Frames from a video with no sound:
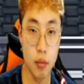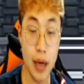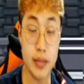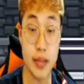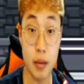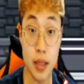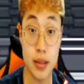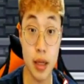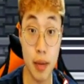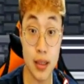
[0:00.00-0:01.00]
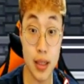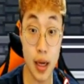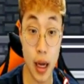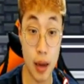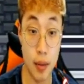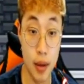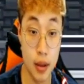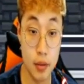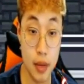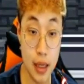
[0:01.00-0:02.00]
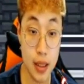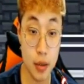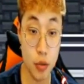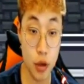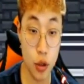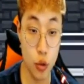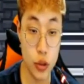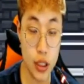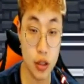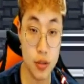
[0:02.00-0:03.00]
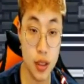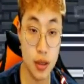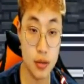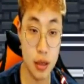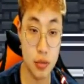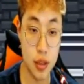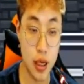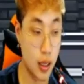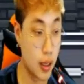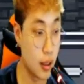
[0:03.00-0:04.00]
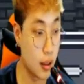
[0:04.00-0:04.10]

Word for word: 말사람 말사람 말사람 말사람이 왜 이렇게 용사처럼 생겼어 나보다